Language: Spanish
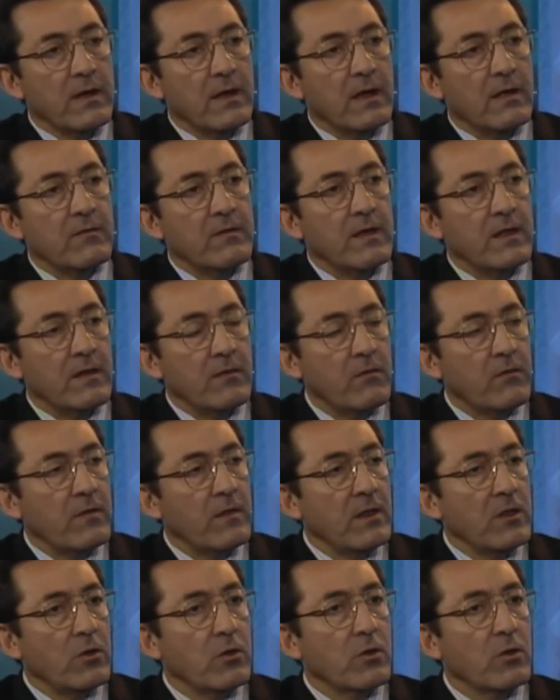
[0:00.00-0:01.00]
Así que en ese
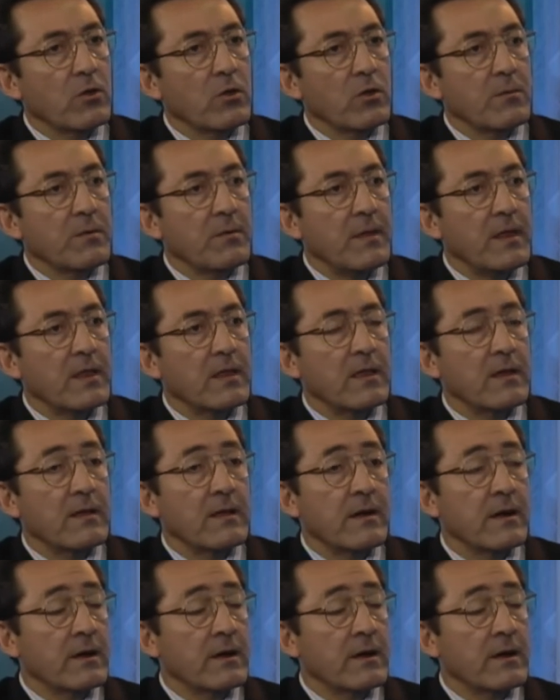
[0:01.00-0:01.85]
sentido yo estoy optimista.